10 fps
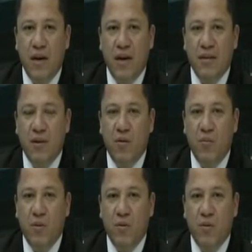En esta
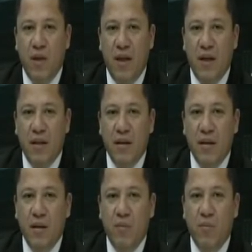oportunidad
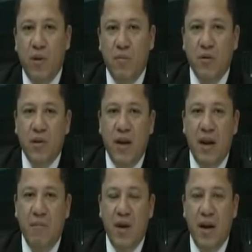ponemos en
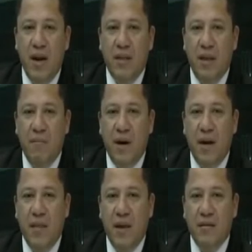la mira el
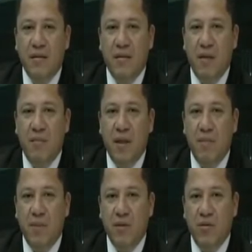tema del sistema de
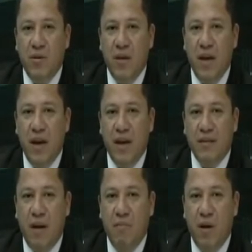pensiones en El
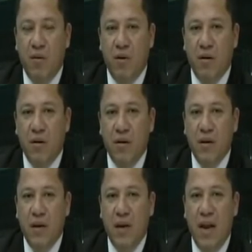Salvador
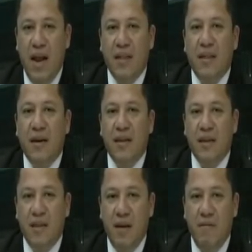y la
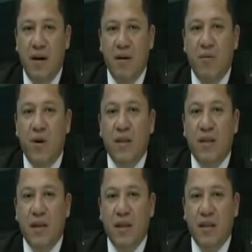alternativa o
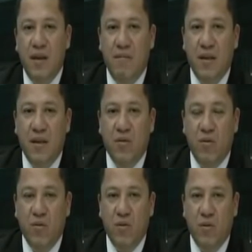alternativas de
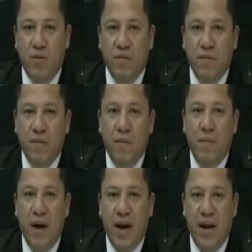solución
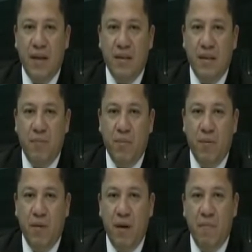para este
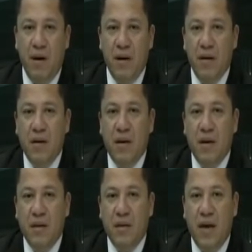problema
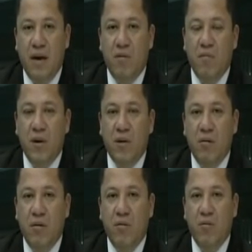que se ha
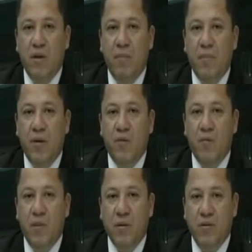convertido en una
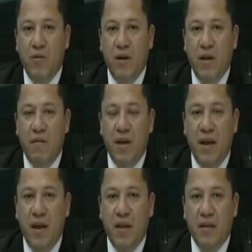preocupación y
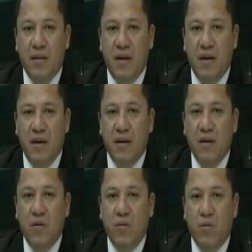debería de ser
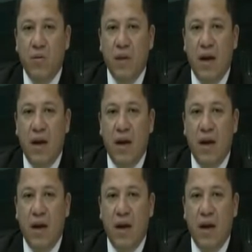un